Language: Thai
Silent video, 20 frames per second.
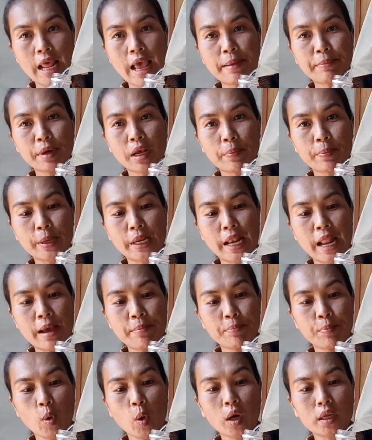น้ำก็เป็น
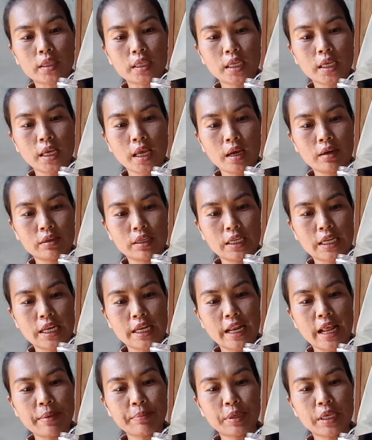น้ำปกติเฮานี่แห
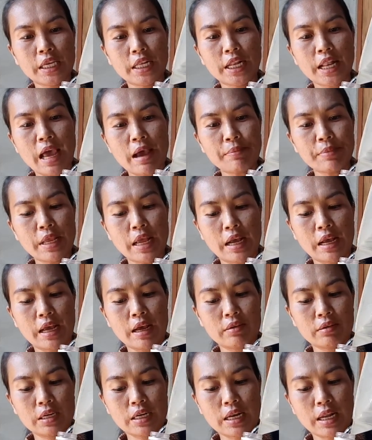ละ น้ำกินน้ำหยัง
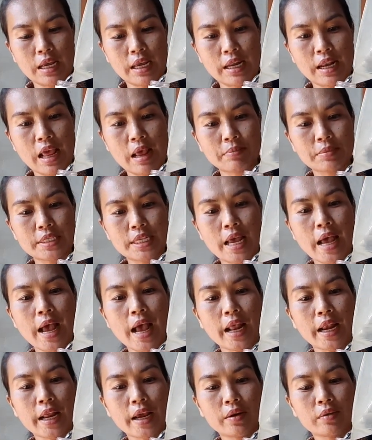เฮานี่แหละค่ะ น้ำสะ
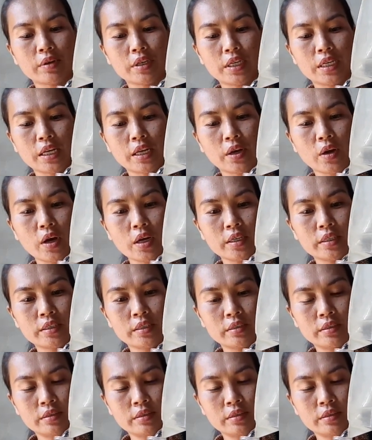อาดเฮานี่แหละเนาะ